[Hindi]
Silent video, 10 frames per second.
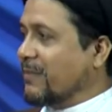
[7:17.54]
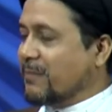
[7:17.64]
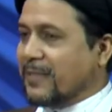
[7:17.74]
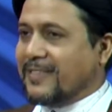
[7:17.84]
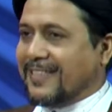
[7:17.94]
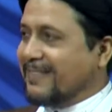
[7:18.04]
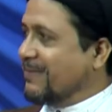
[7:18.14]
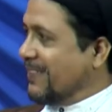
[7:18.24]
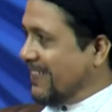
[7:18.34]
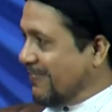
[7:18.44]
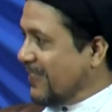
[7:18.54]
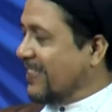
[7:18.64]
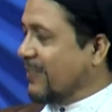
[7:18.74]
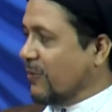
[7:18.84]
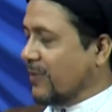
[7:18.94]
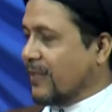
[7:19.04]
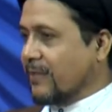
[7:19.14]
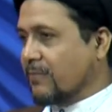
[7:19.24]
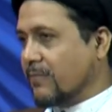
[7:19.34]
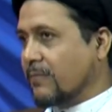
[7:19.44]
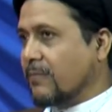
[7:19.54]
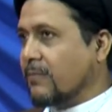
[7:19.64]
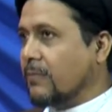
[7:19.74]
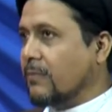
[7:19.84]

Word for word: बच्चे, हाँ। वैसे ही होंगे जी